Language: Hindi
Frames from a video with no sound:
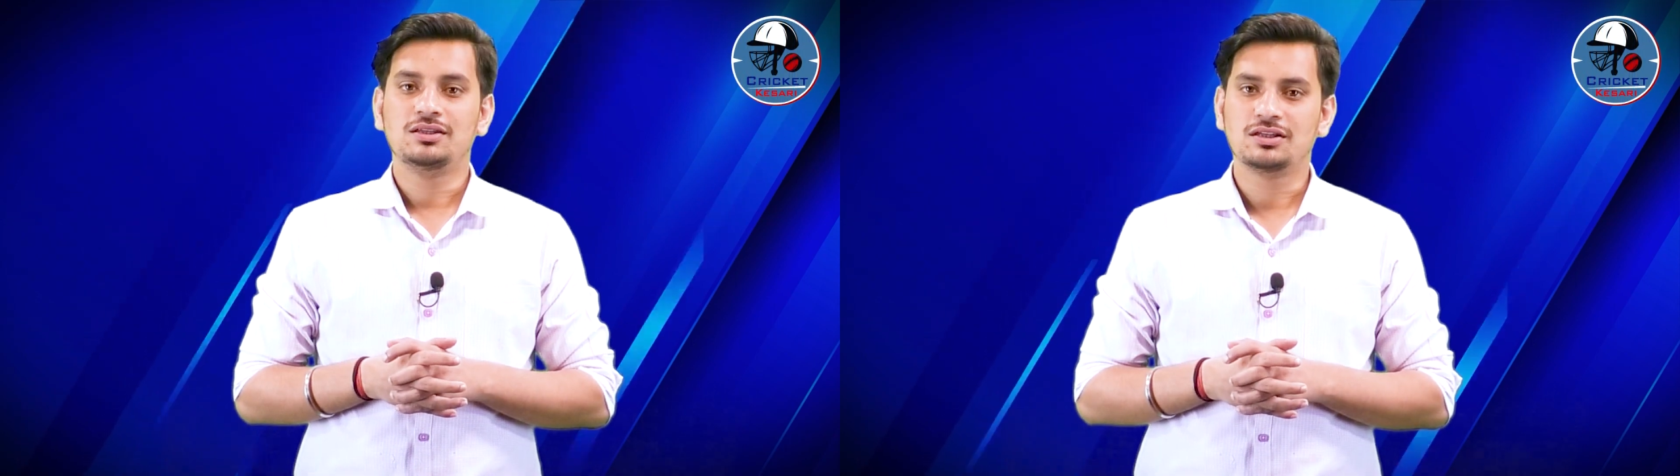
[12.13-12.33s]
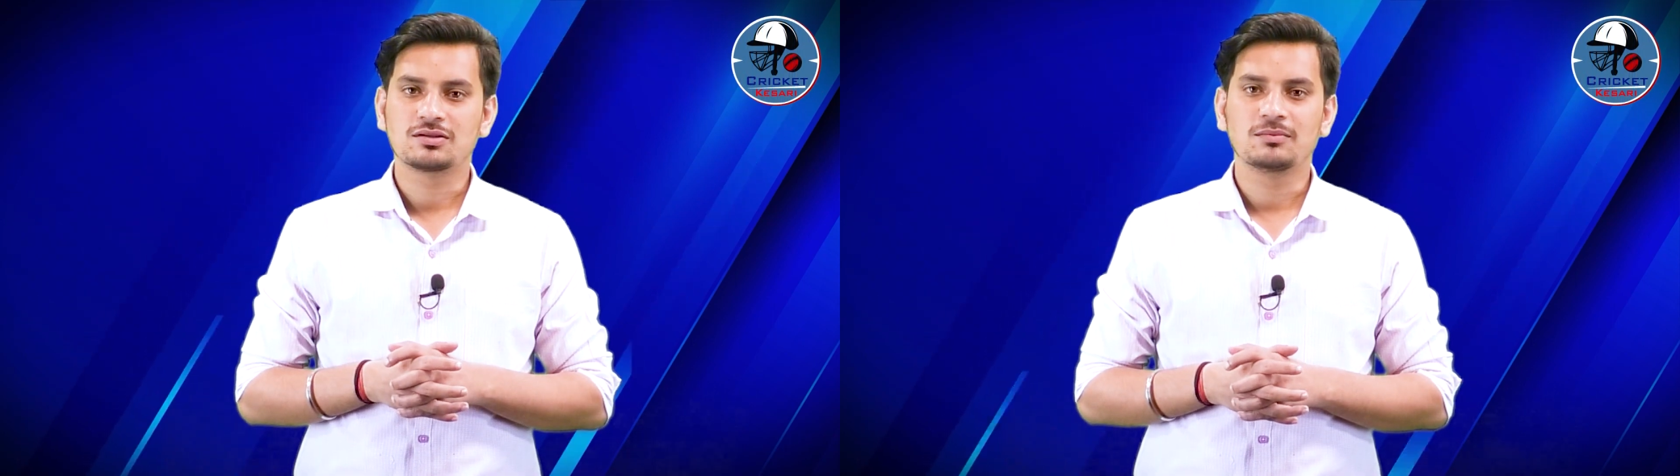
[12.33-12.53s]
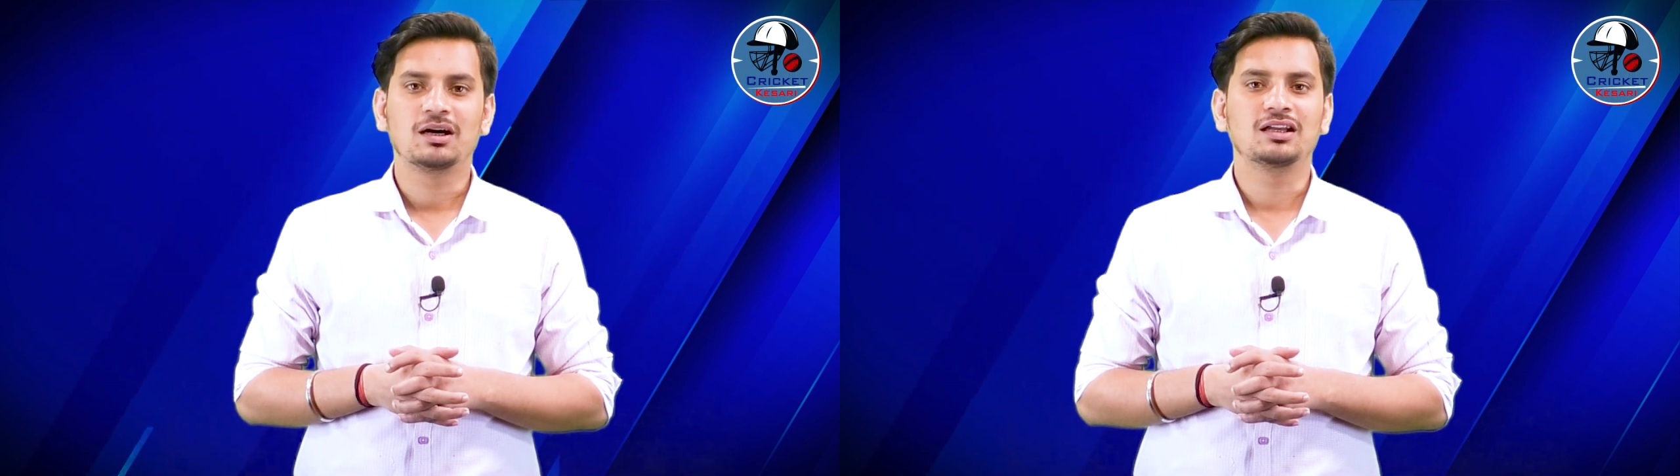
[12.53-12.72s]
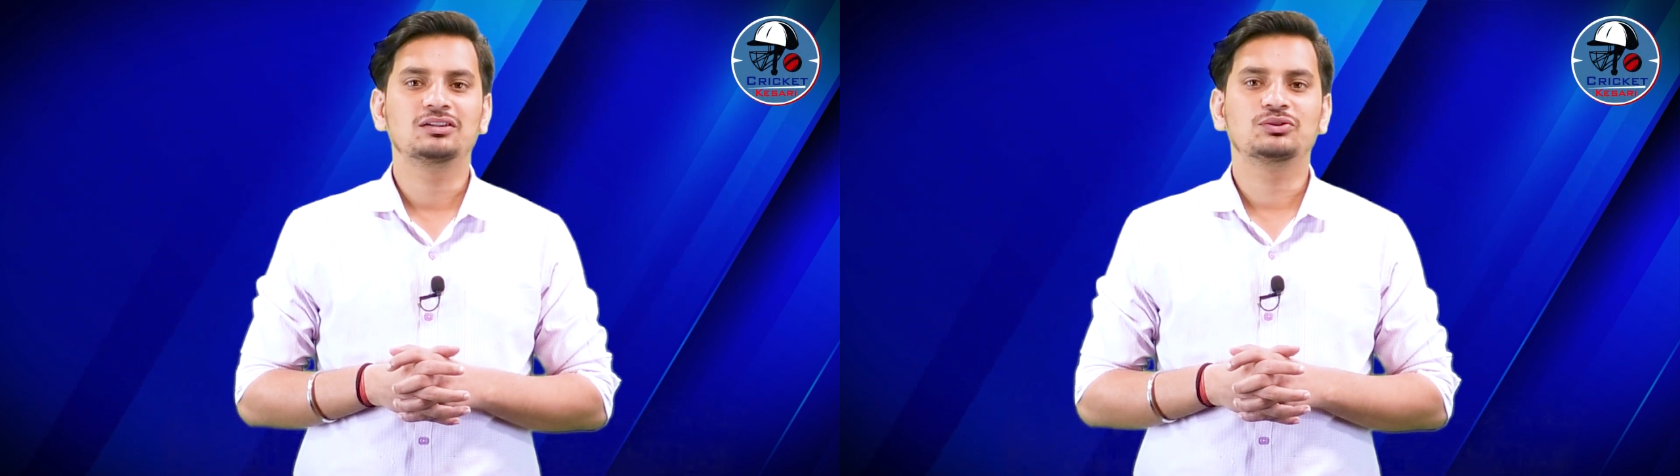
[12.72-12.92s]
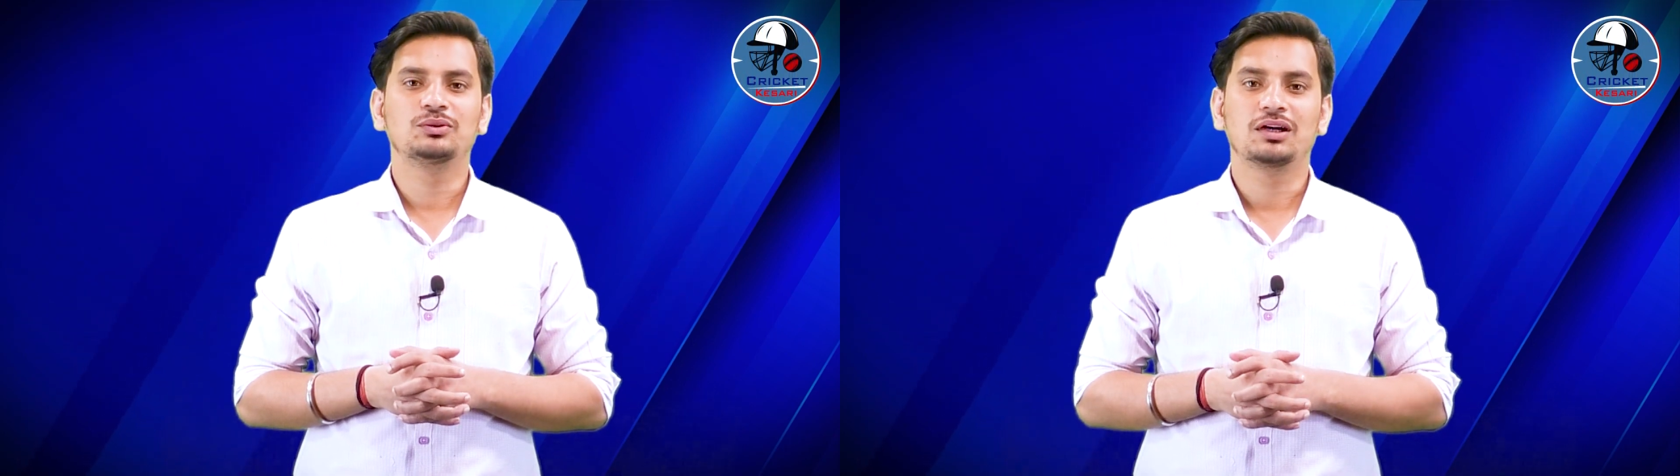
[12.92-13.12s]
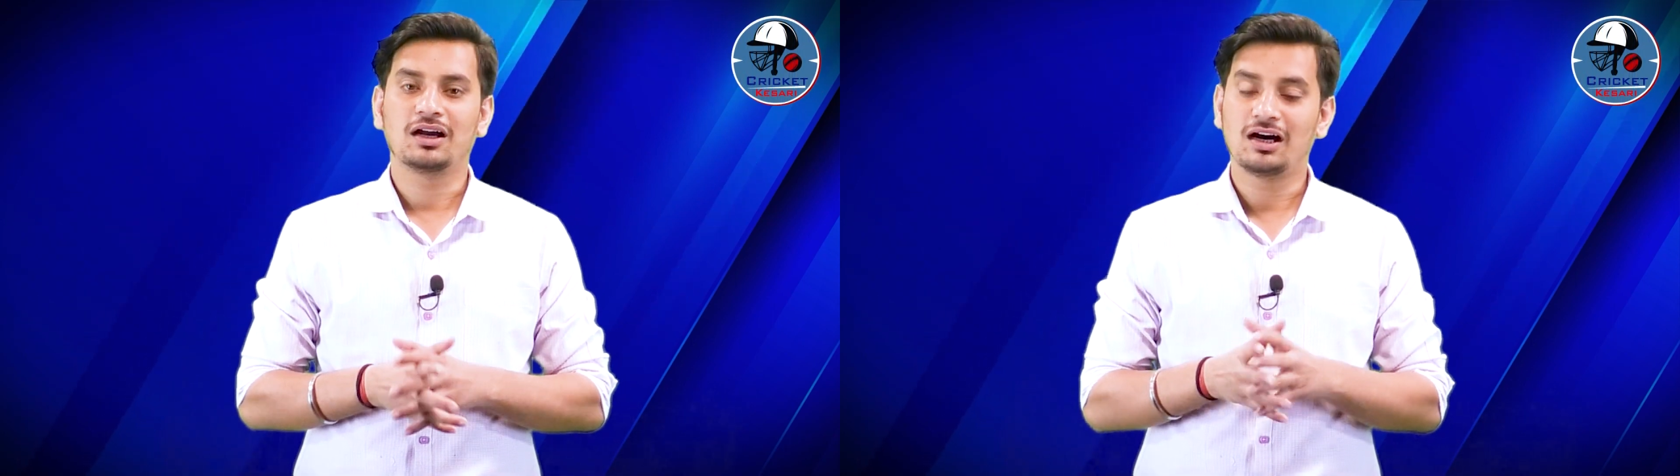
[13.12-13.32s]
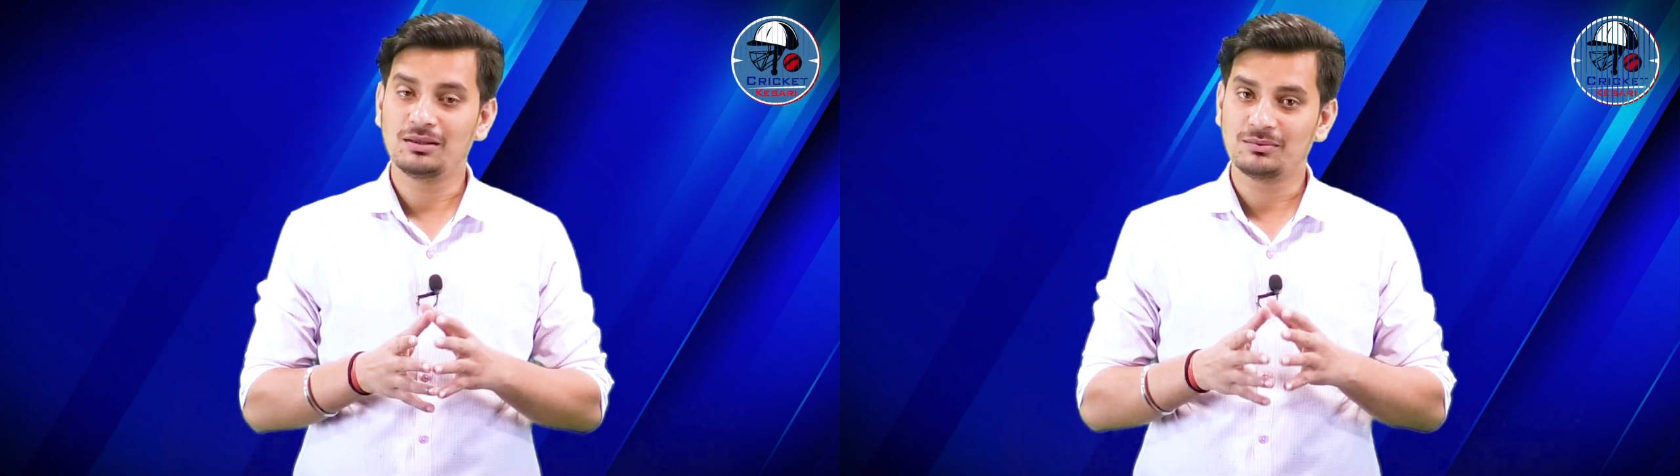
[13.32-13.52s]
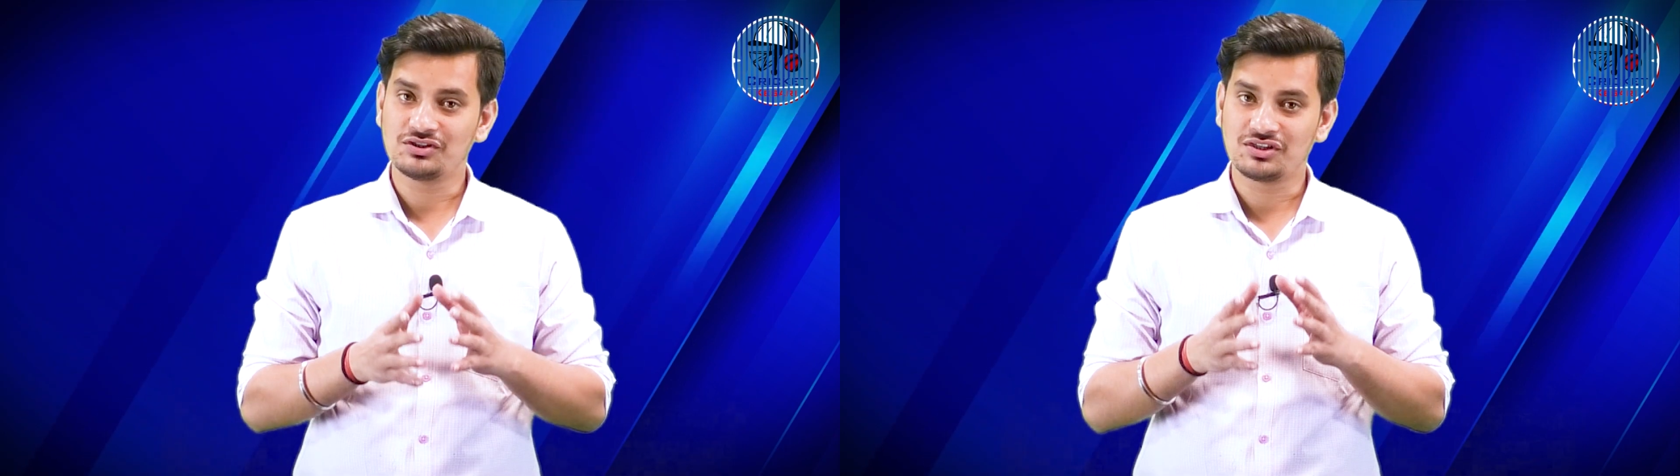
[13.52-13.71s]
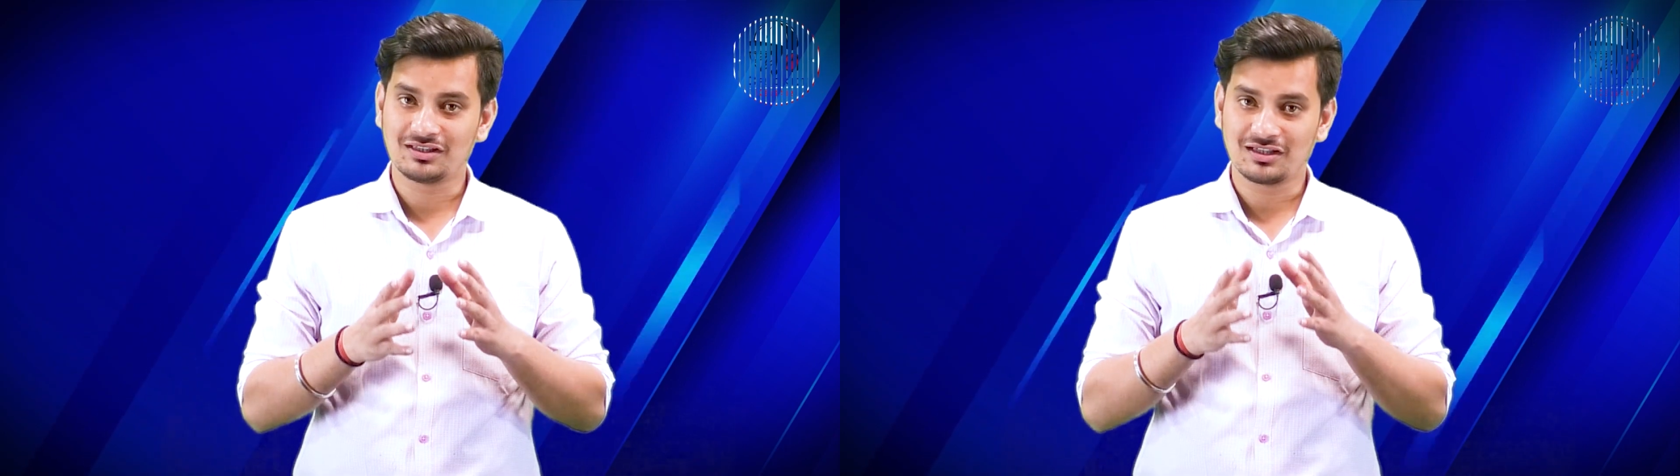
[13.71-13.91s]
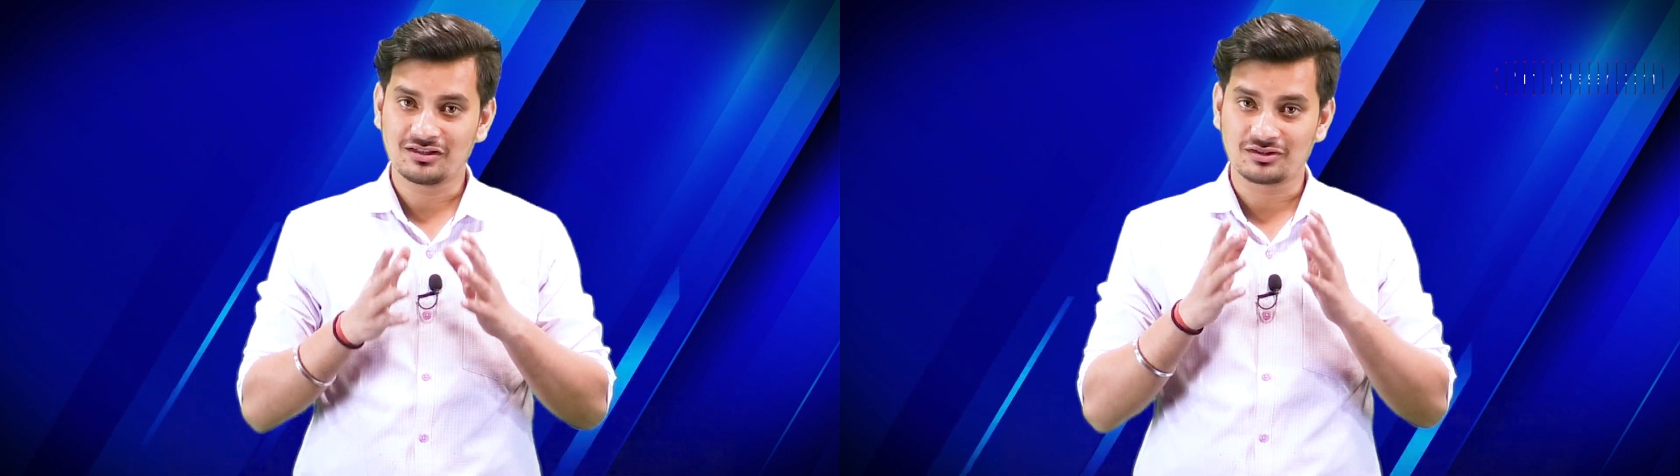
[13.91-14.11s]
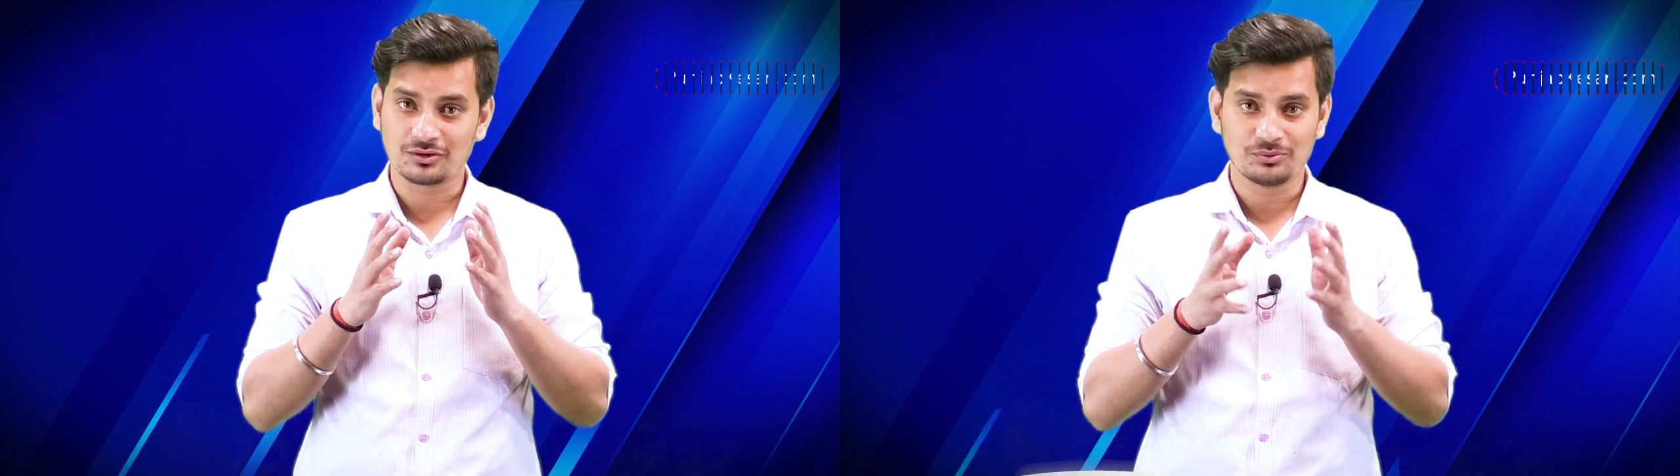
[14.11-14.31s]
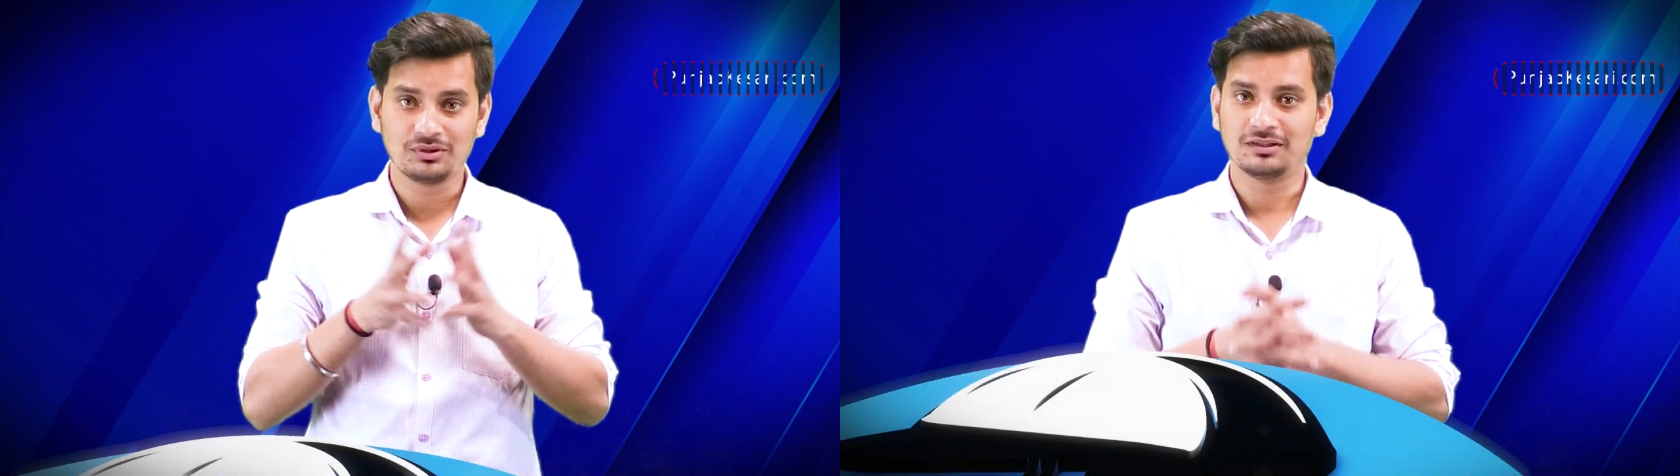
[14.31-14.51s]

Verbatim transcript: जिसमें भारत को हर हाल में जीतना जरूरी